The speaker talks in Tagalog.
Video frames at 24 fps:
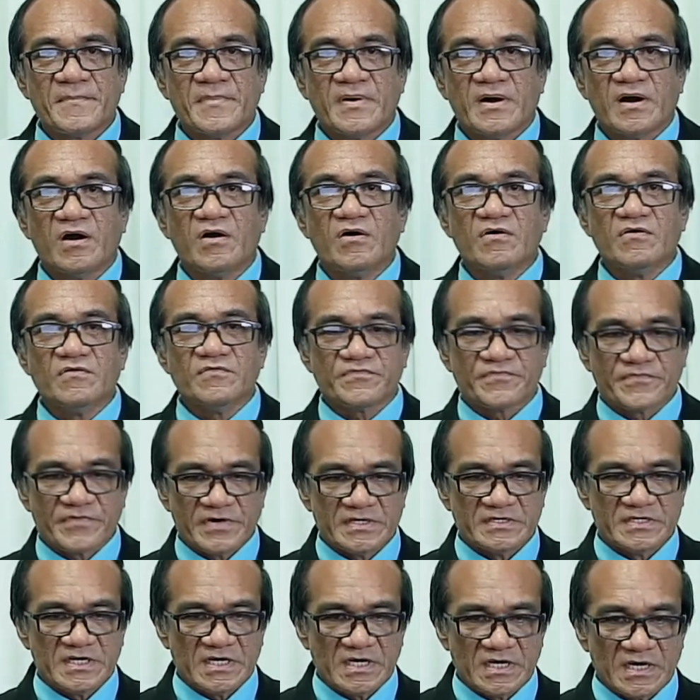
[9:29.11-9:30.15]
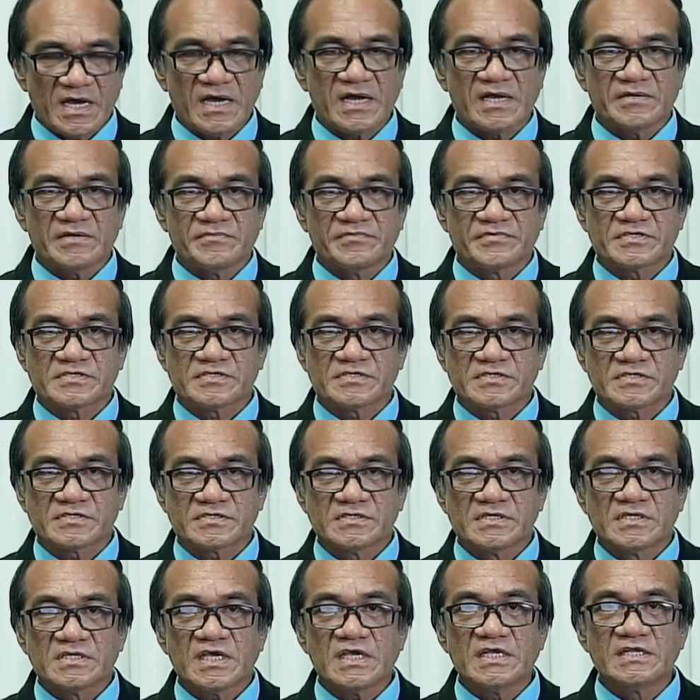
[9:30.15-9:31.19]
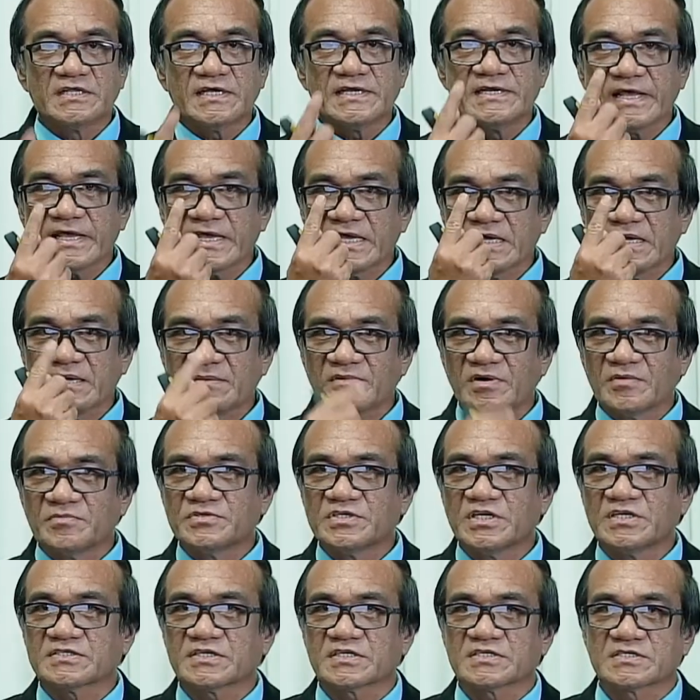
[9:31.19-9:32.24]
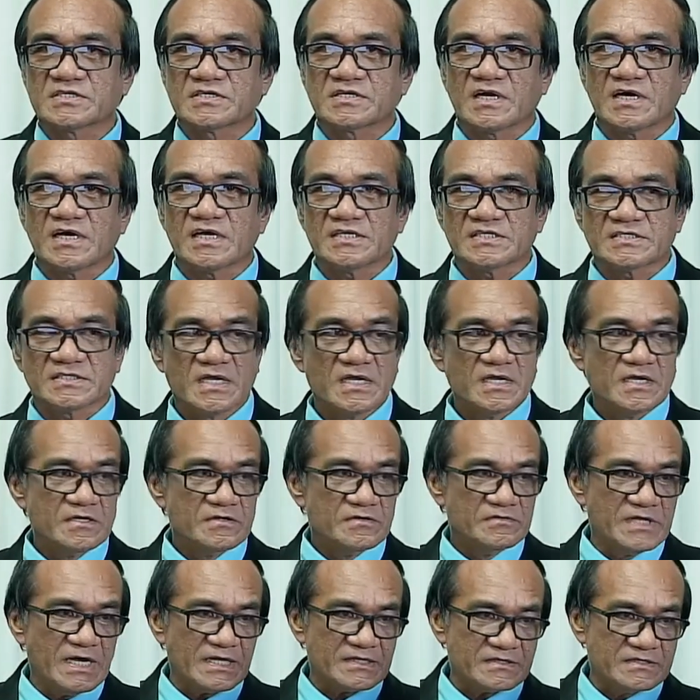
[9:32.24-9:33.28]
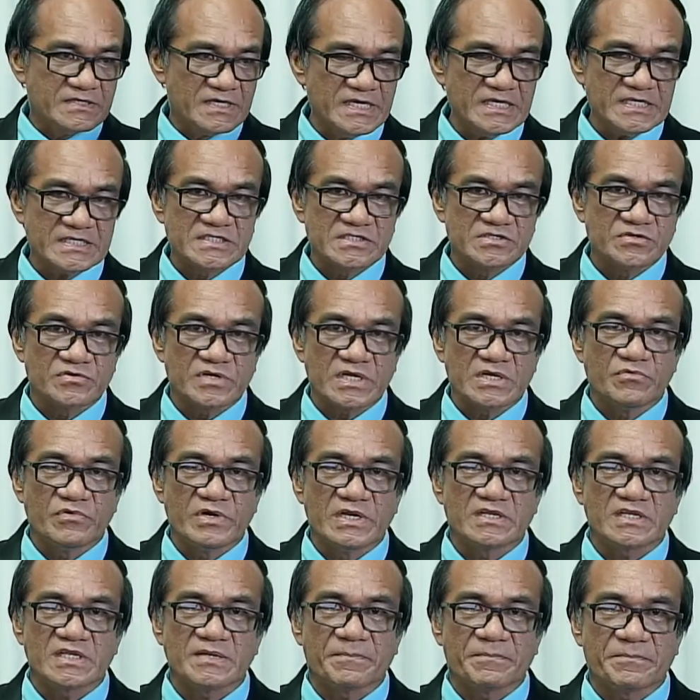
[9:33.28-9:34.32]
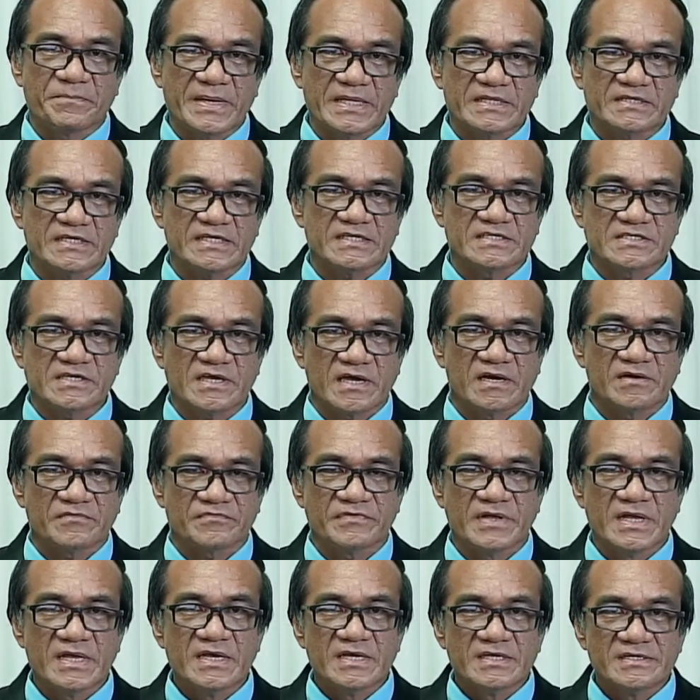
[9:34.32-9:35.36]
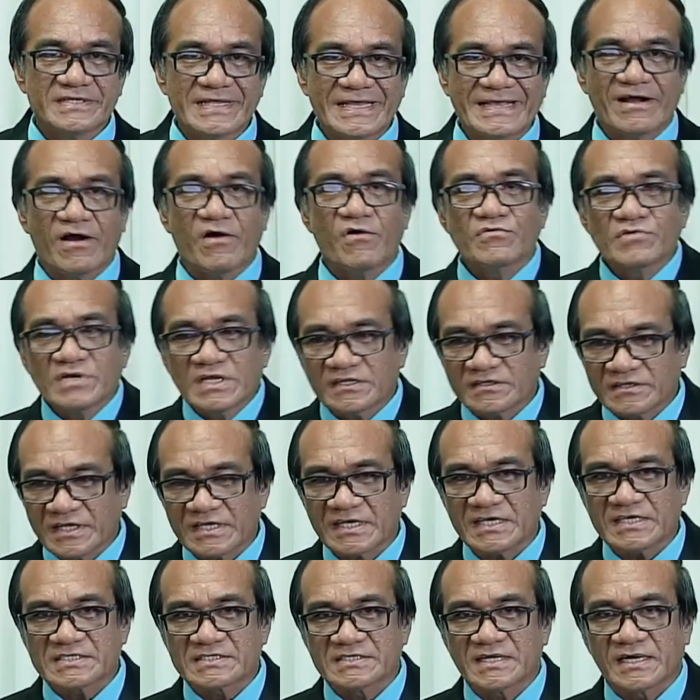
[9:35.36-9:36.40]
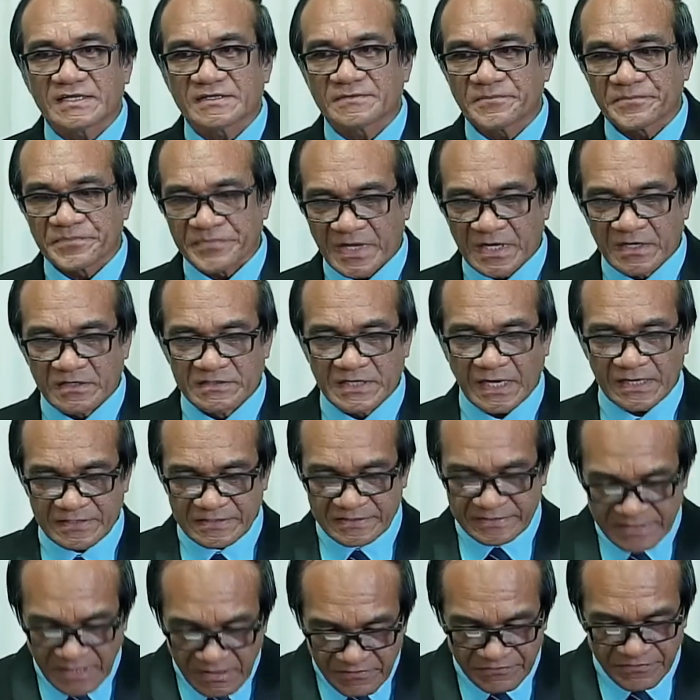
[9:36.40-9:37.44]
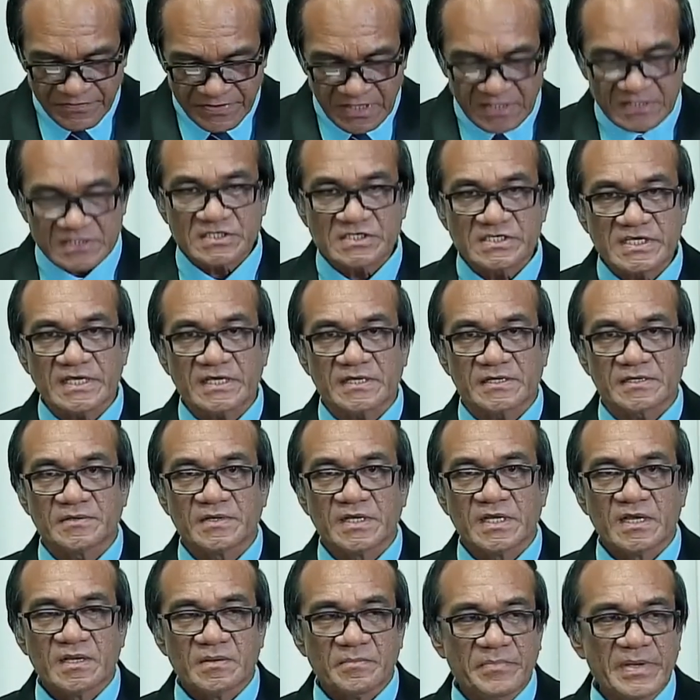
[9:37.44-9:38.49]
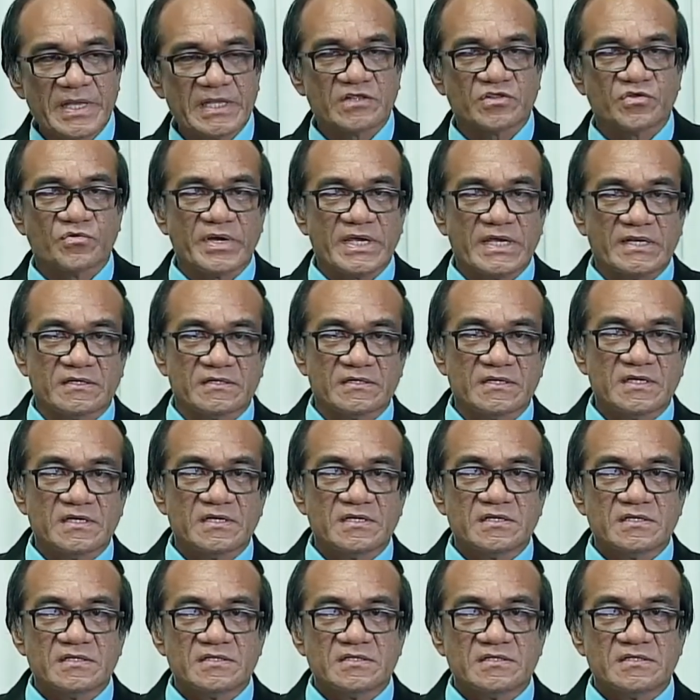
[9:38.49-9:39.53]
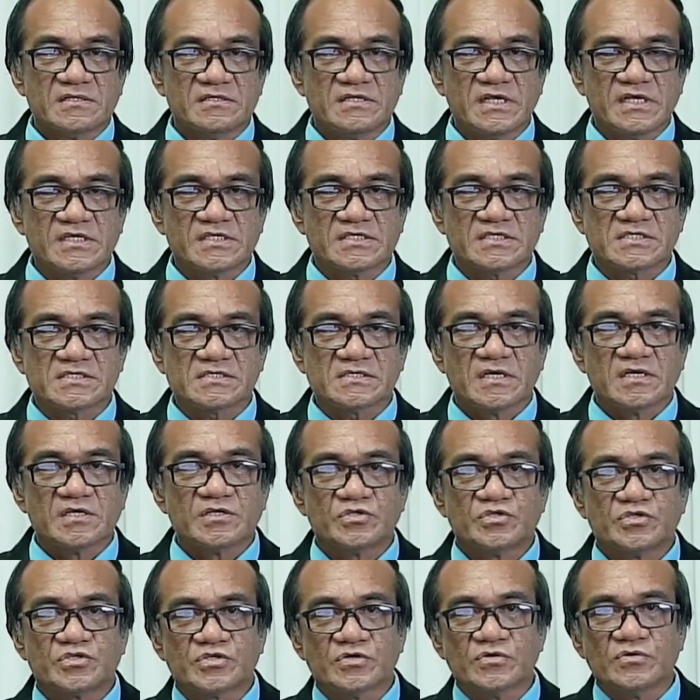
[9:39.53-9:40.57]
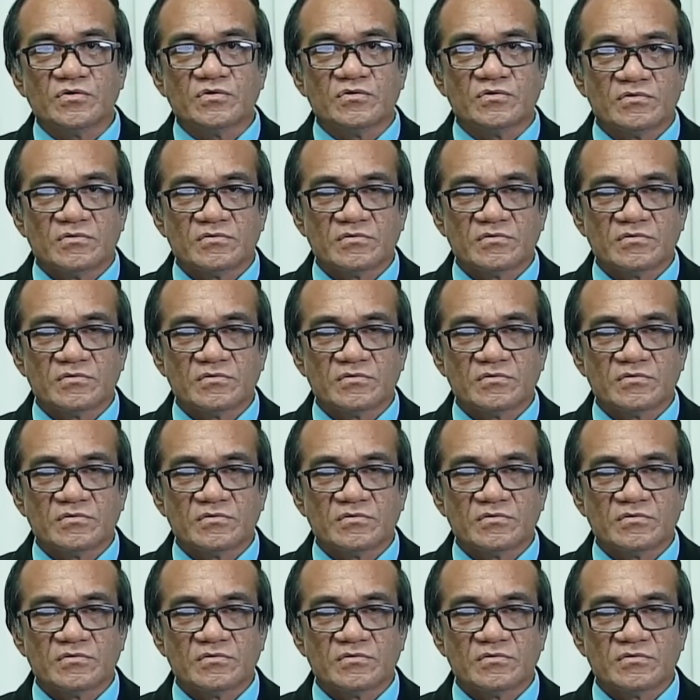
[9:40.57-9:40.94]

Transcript: offered their lives in the name of Jesus Christ. That history will repeat itself. The only thing is that the difference here between these two